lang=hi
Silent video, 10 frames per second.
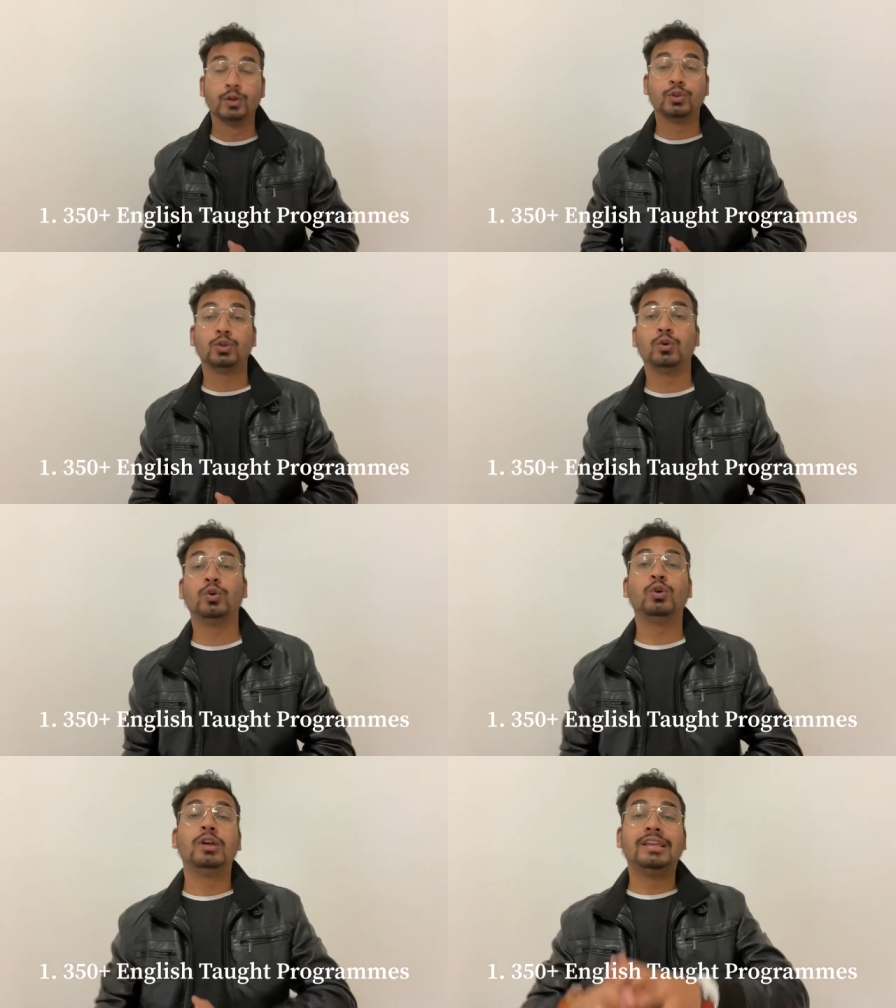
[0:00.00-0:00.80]
तो
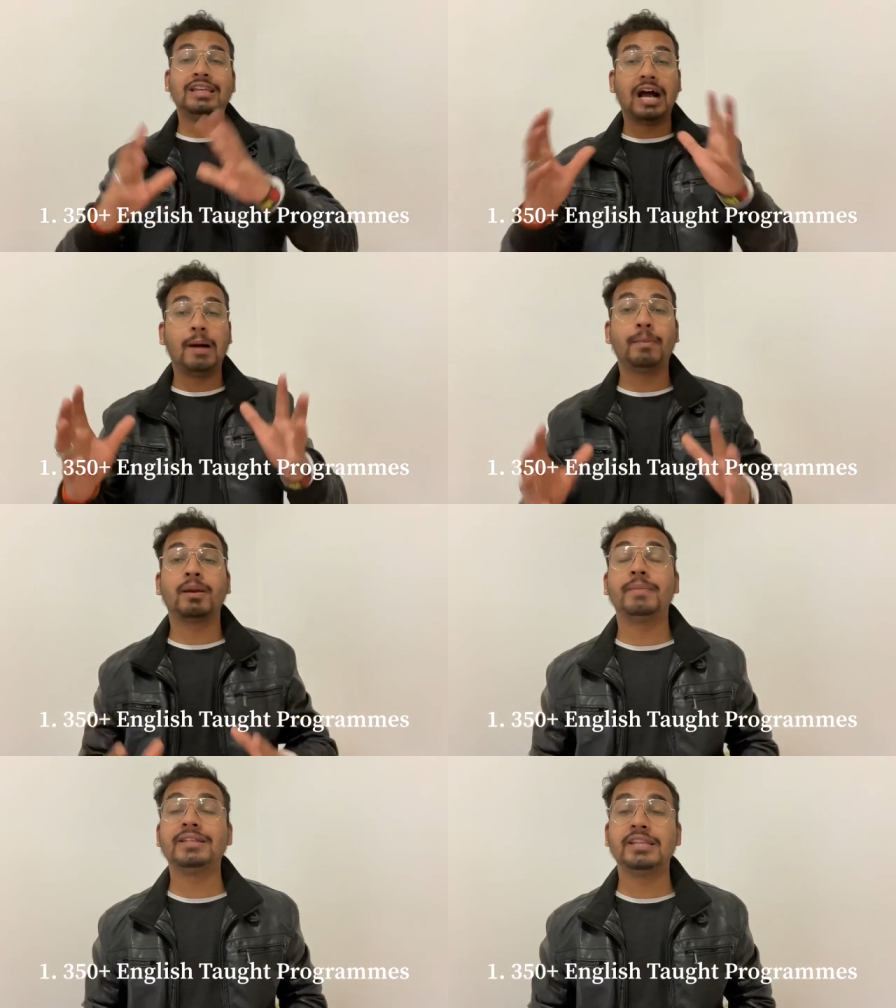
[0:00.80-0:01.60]
यहाँ
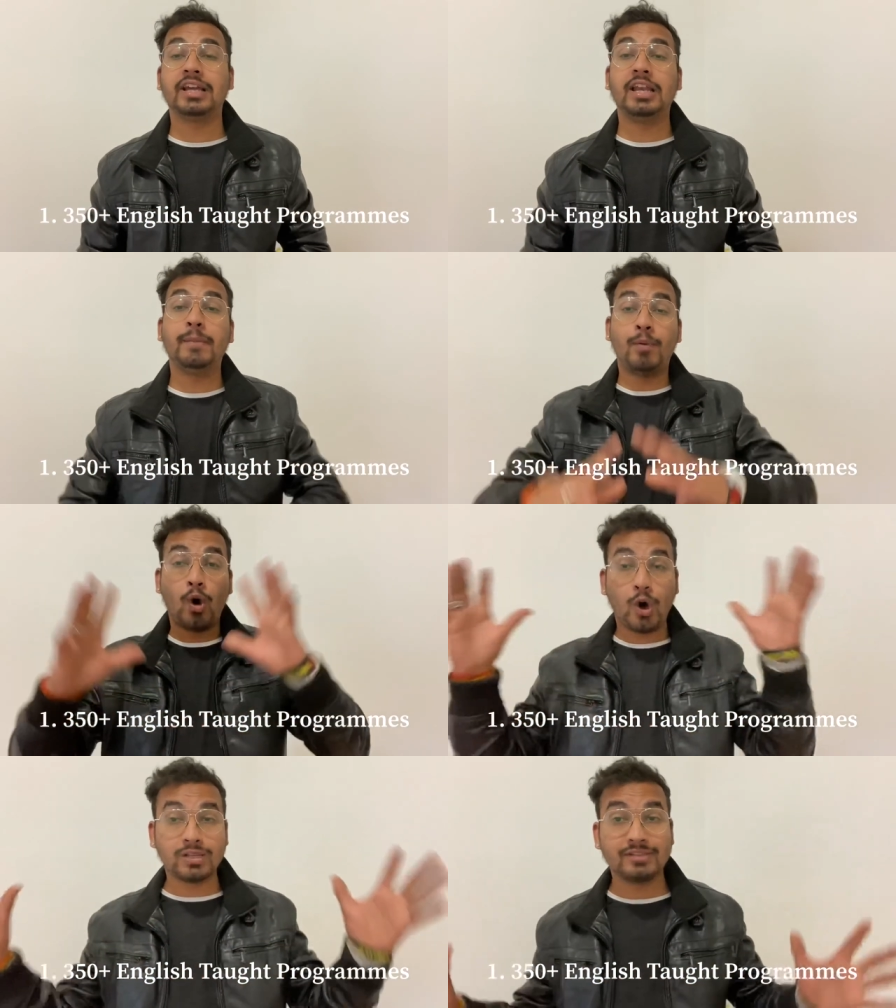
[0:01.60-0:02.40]
पर बेसिकली
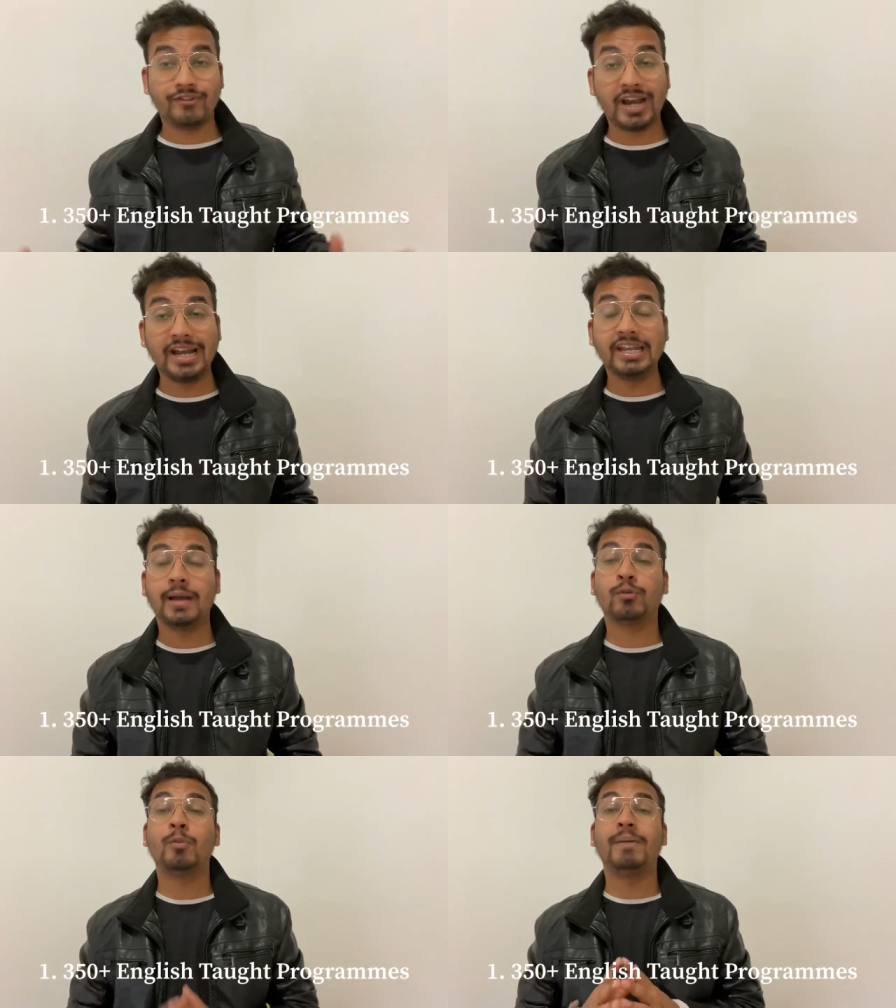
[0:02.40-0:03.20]
बहुत वैरायटी
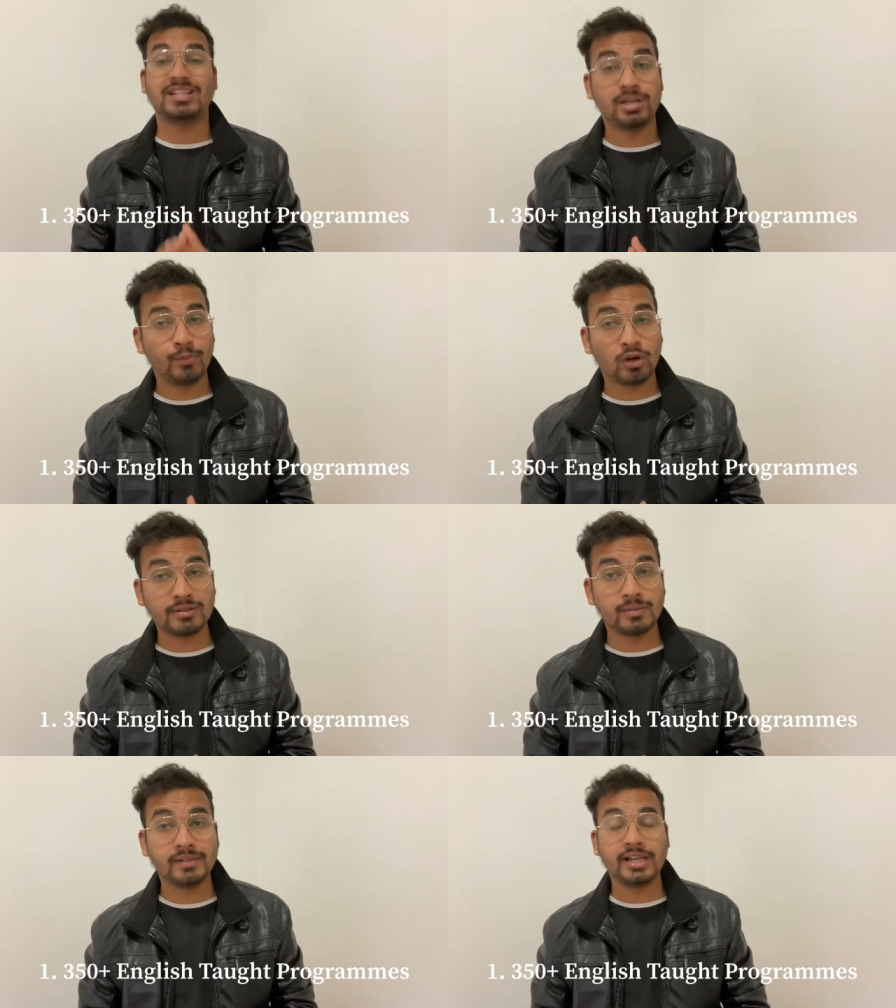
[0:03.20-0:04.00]
आपको बैचलर
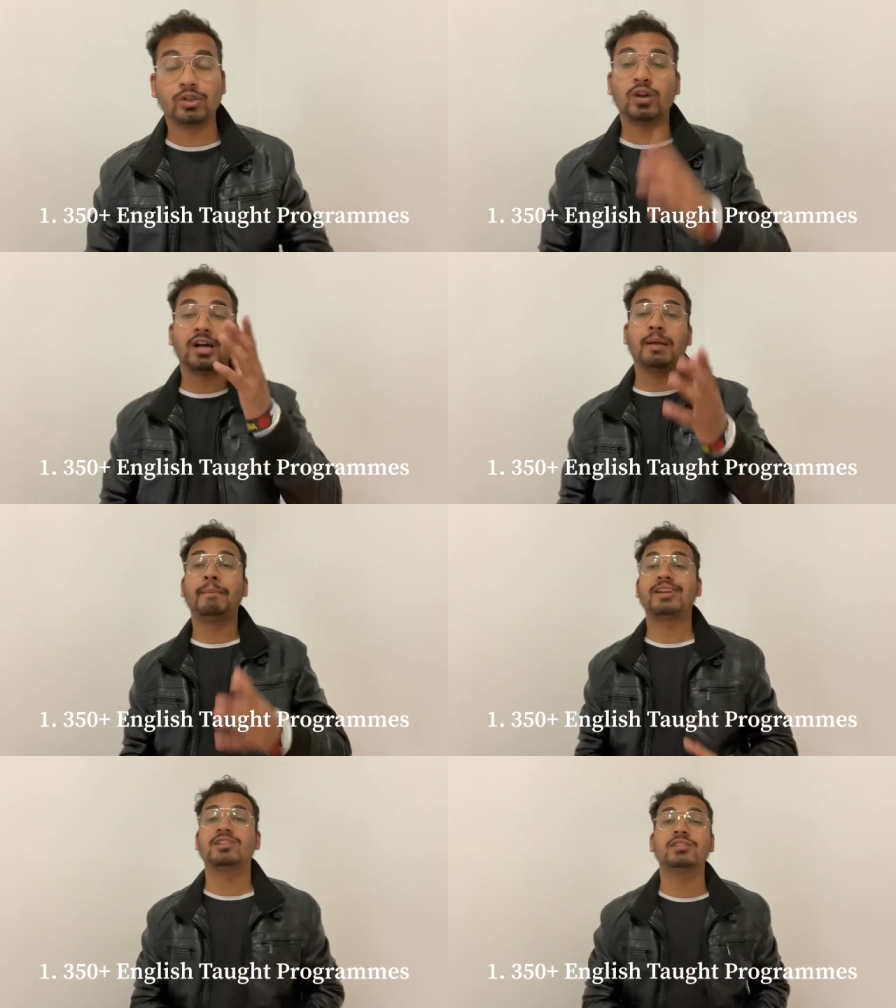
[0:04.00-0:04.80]
प्रोग्राम्स मिल जाएगी तो अगर आप
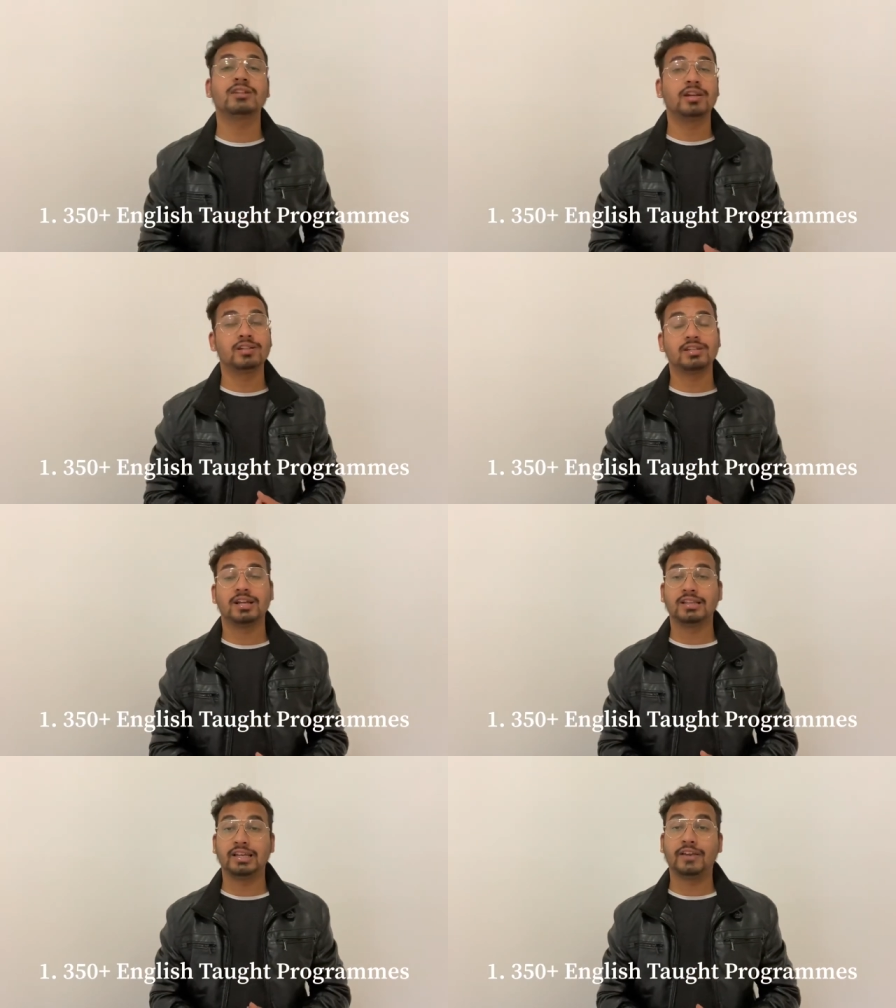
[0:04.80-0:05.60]
बैचलर्स करना
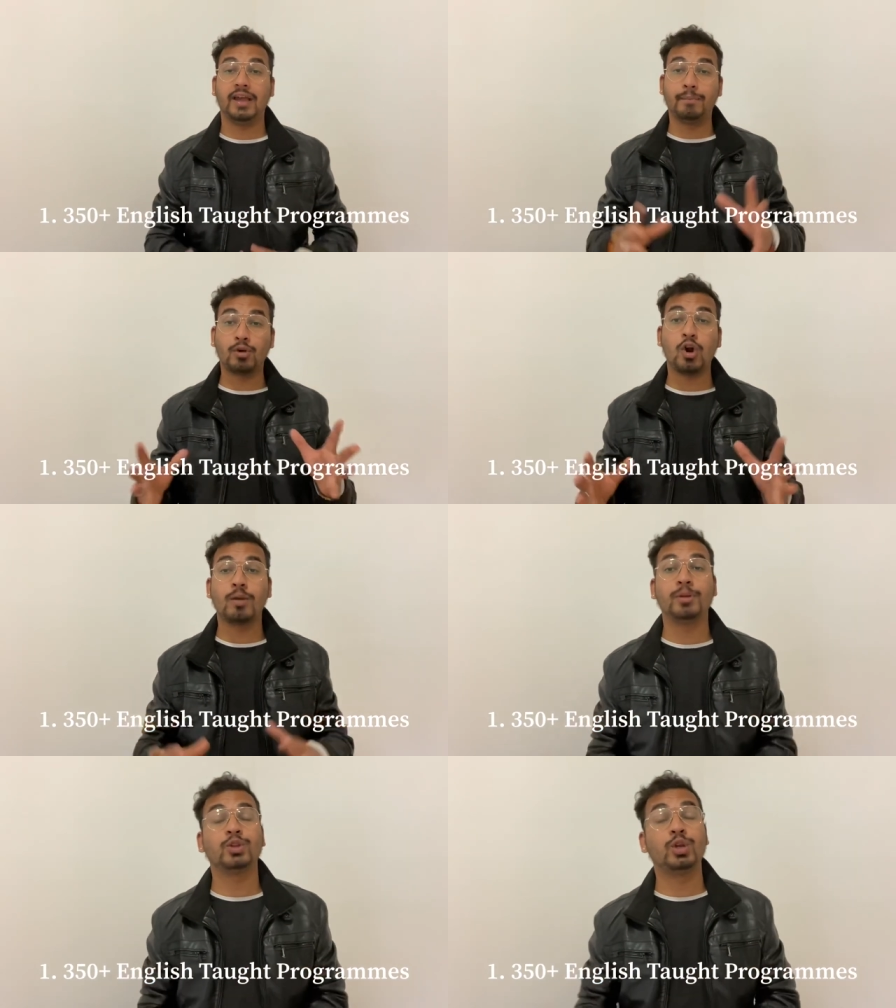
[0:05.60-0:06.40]
चाहते हैं
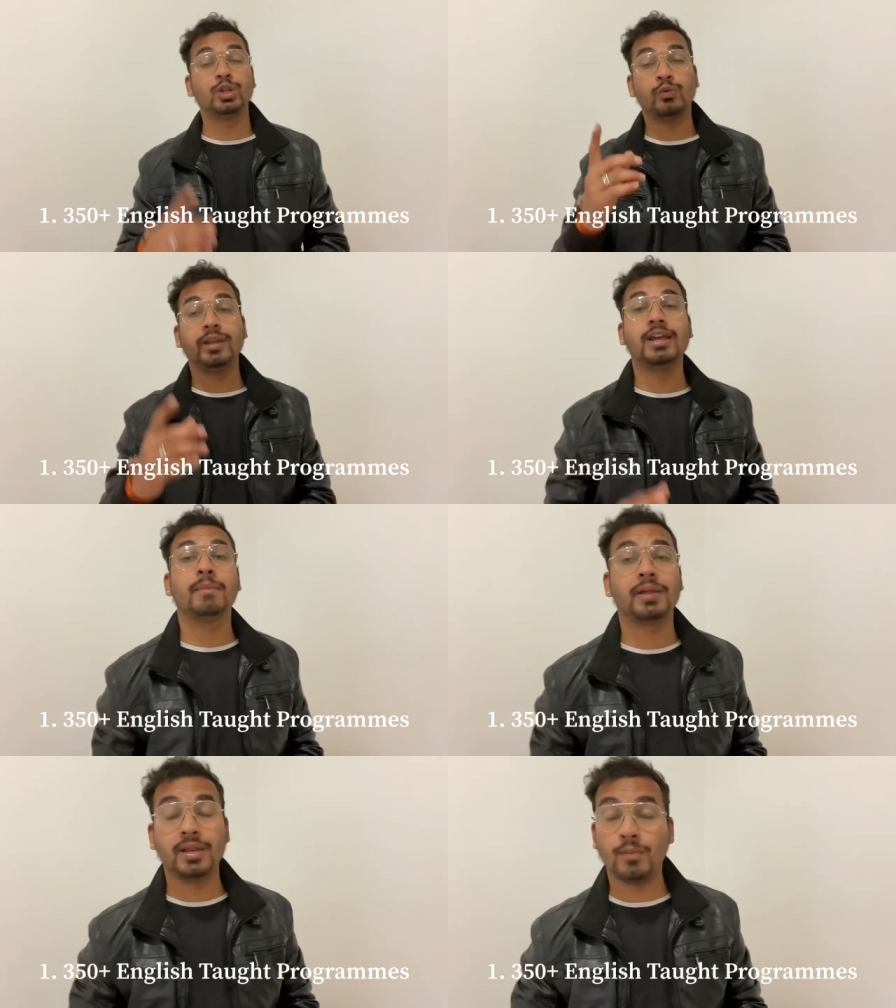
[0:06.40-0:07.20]
अब्रॉड में तो लिथुएनिया
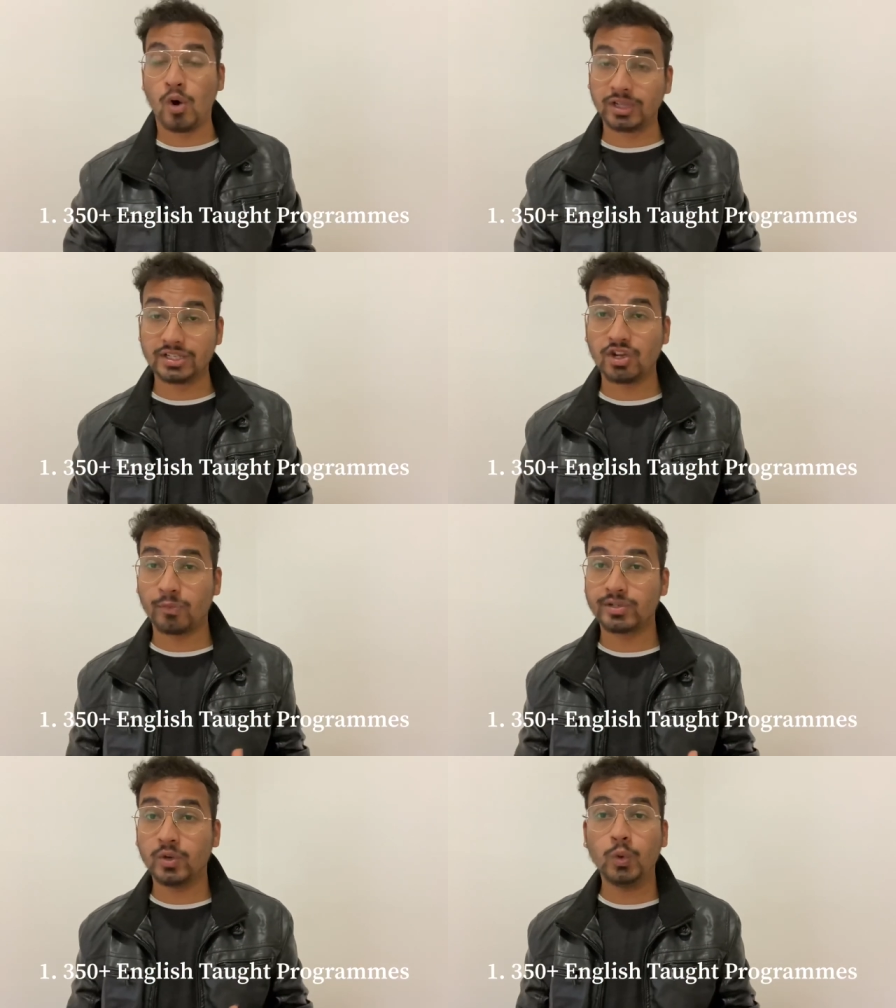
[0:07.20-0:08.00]
आपके लिए बहुत अच्छा
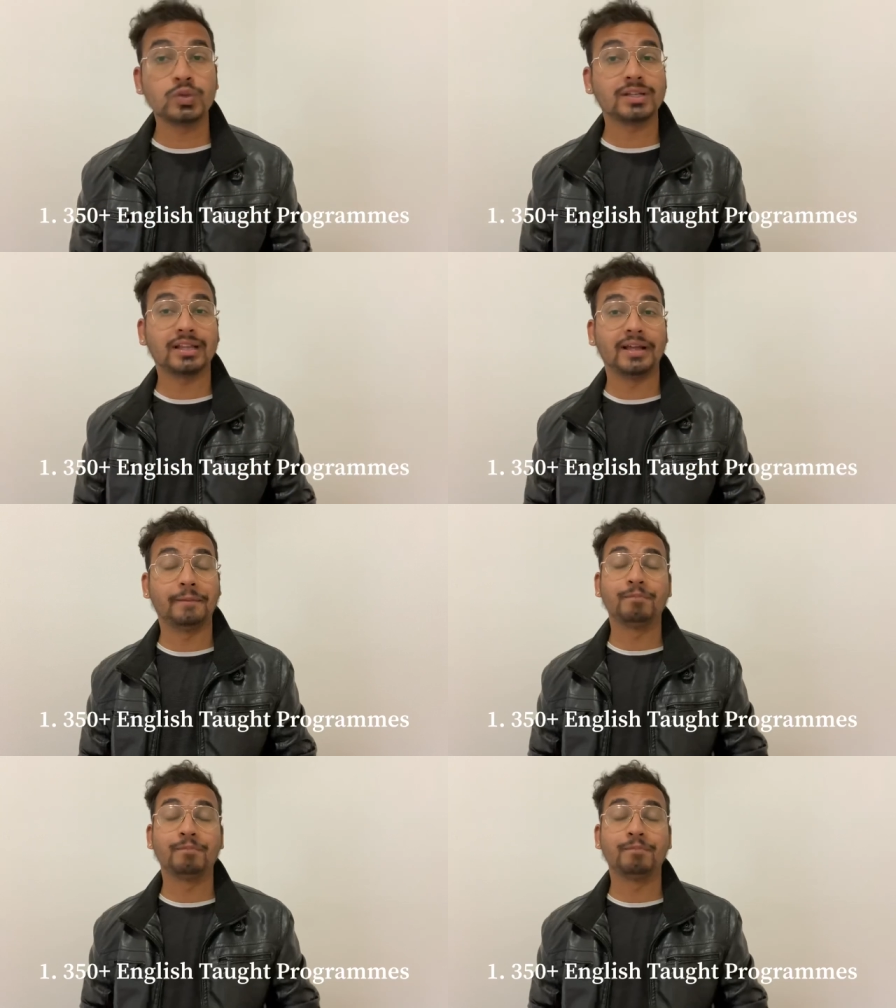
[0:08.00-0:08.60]
ऑप्शन हो सकता है